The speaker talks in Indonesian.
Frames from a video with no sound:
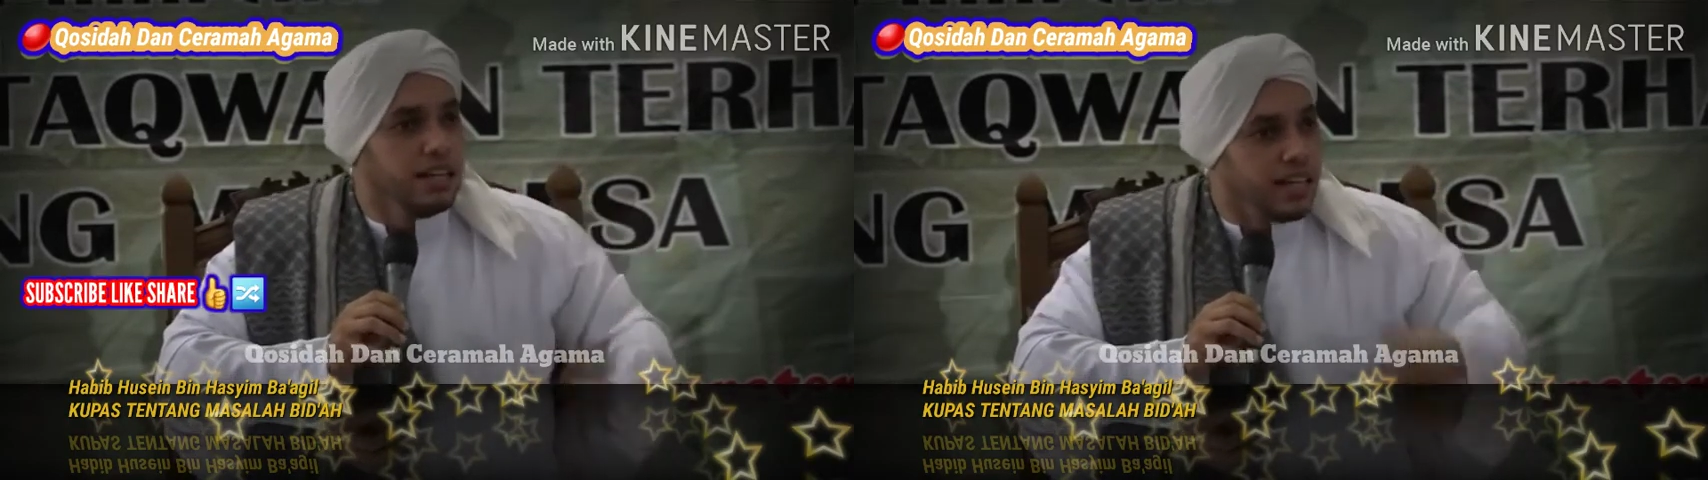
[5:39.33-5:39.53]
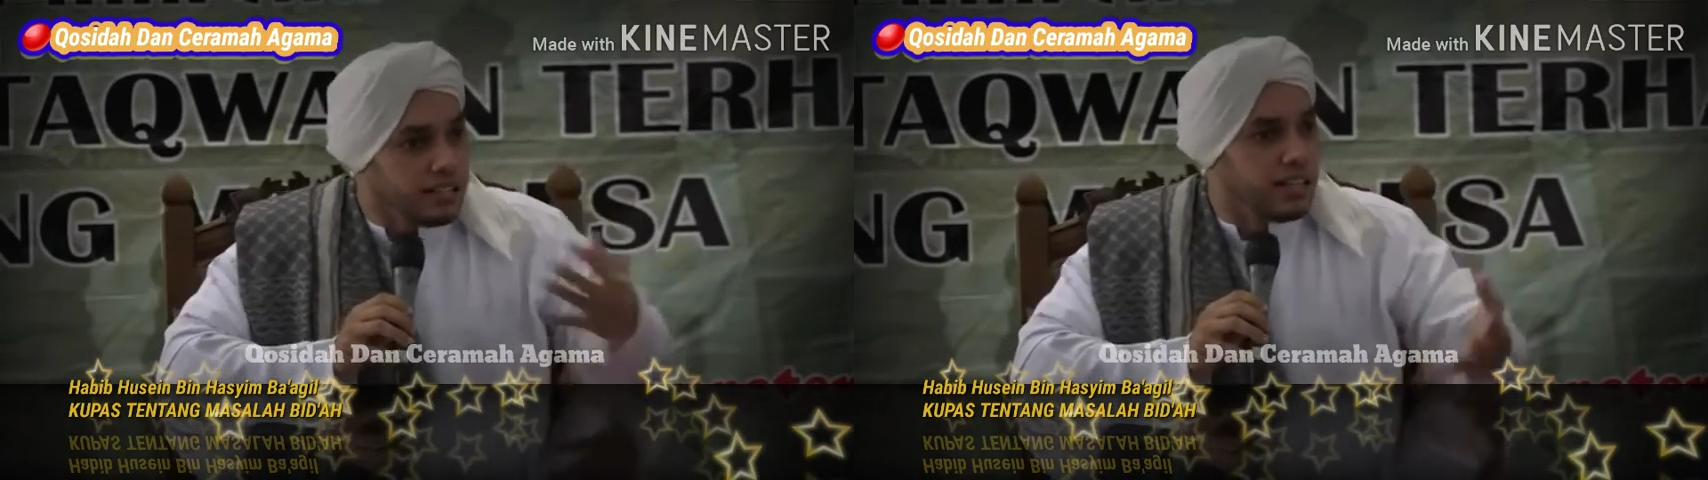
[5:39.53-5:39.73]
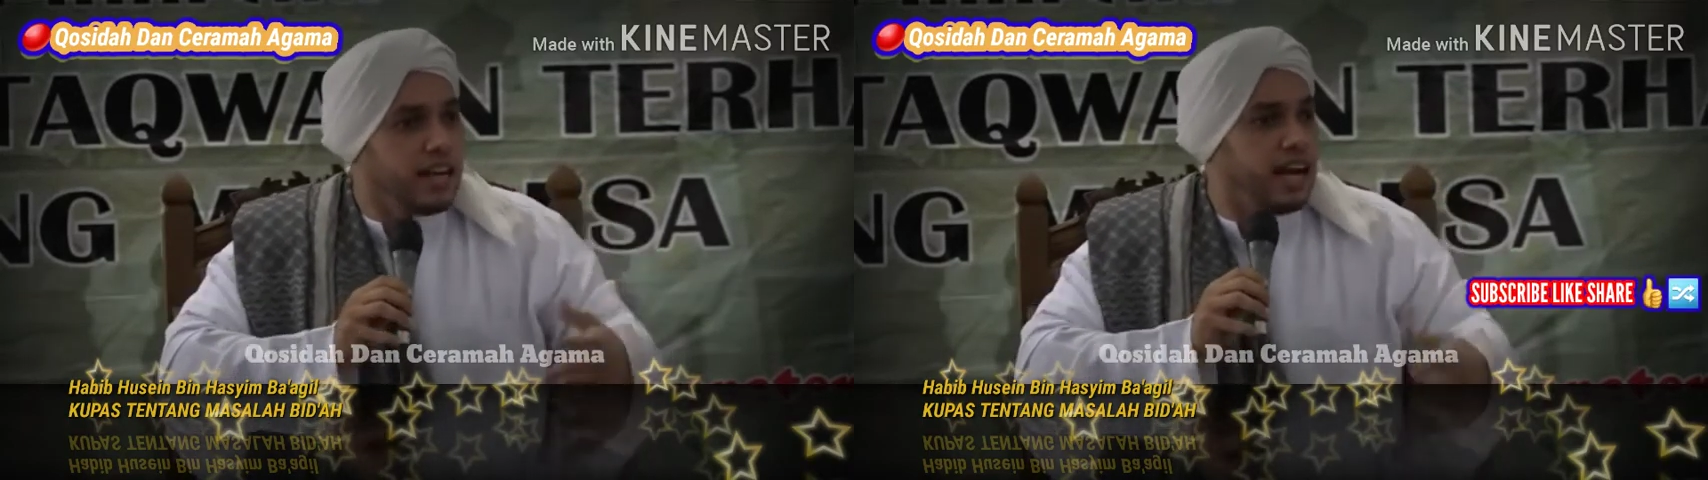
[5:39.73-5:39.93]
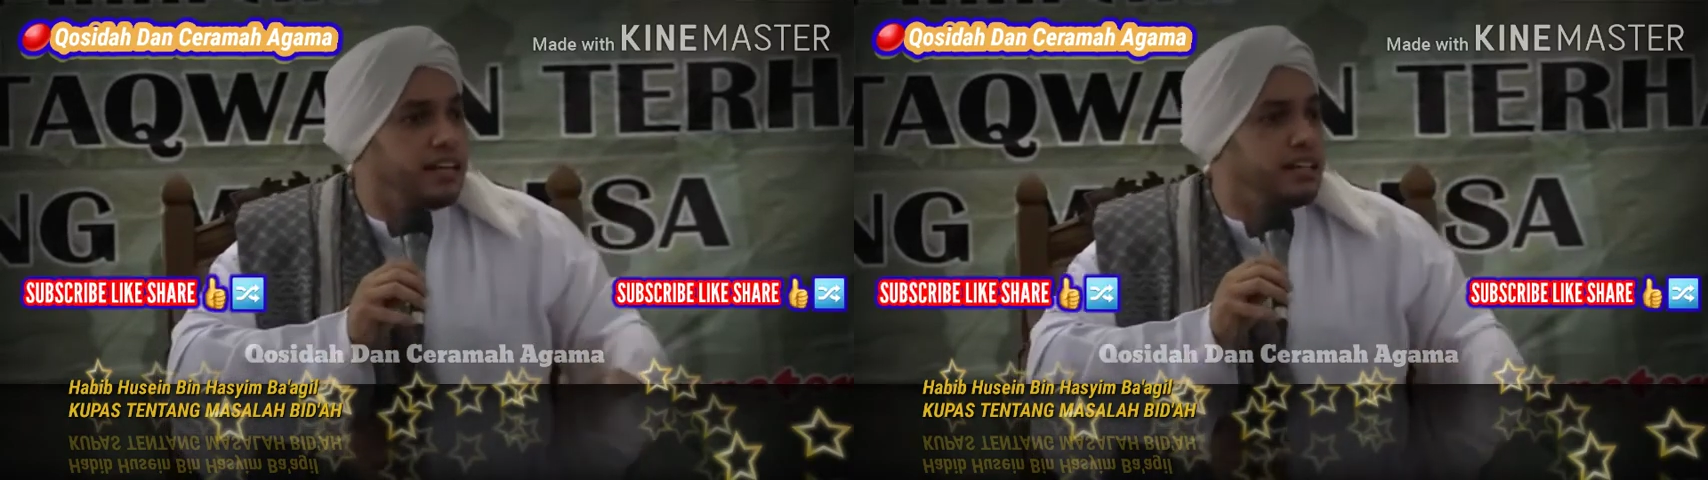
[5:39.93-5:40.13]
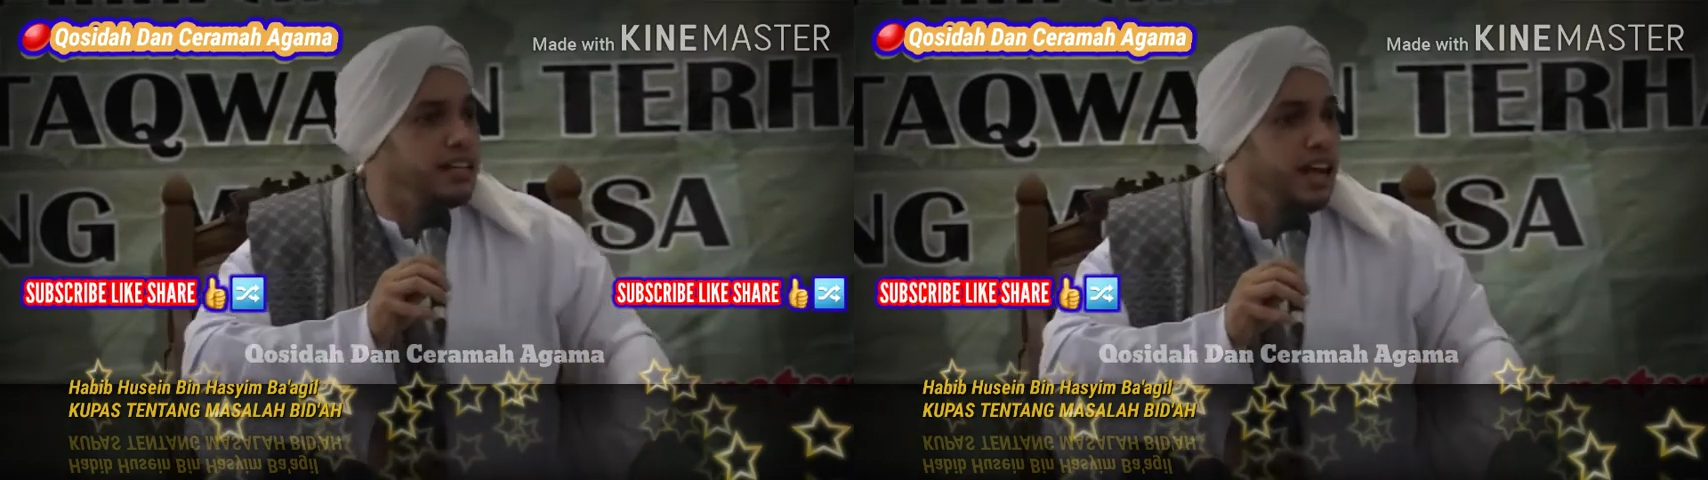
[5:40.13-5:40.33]
yang tidak
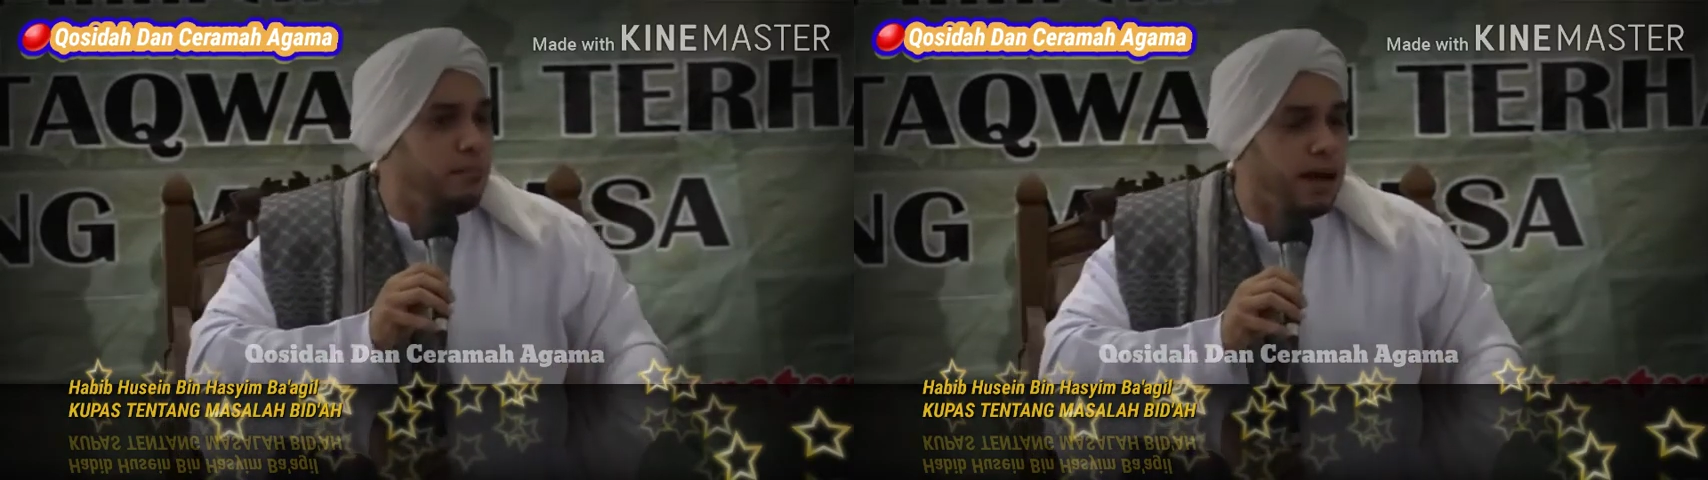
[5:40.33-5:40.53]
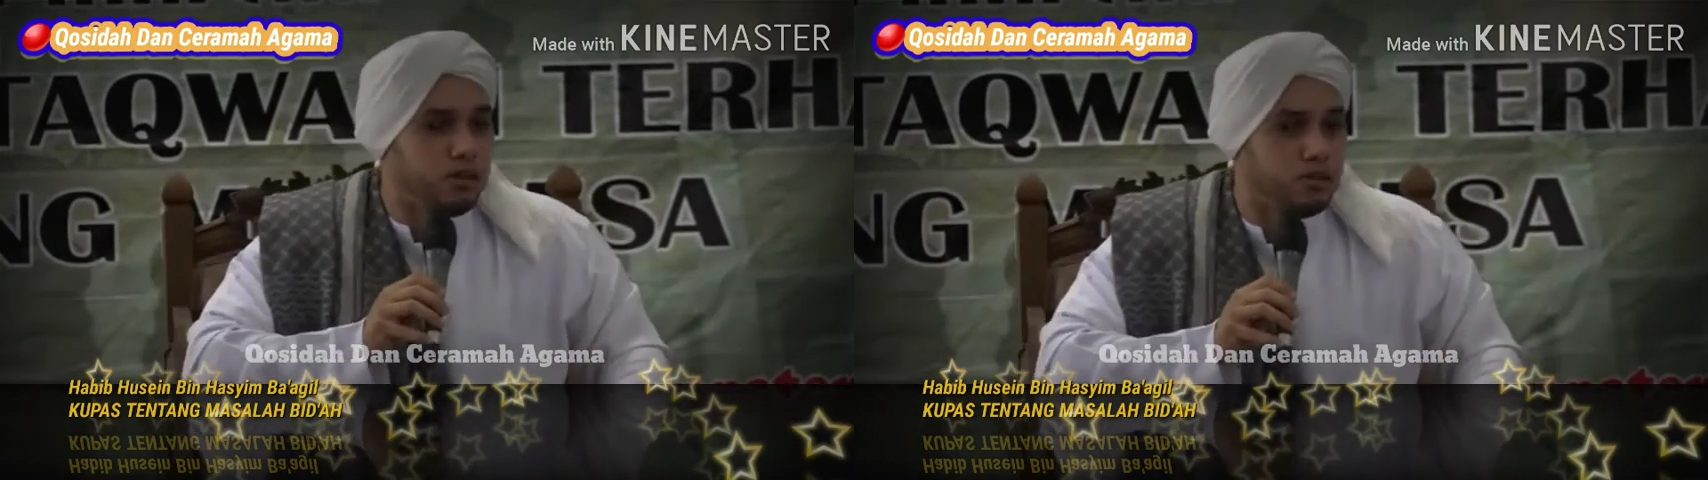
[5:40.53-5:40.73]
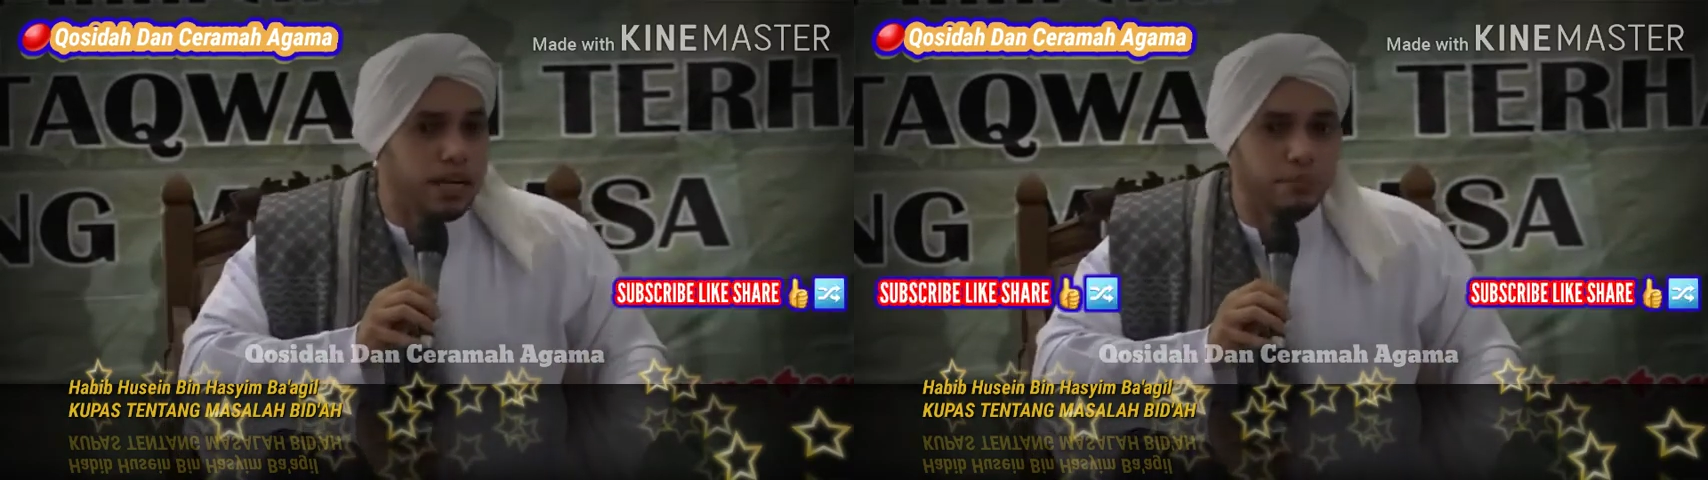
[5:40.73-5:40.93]
ada di dalam Al-Quran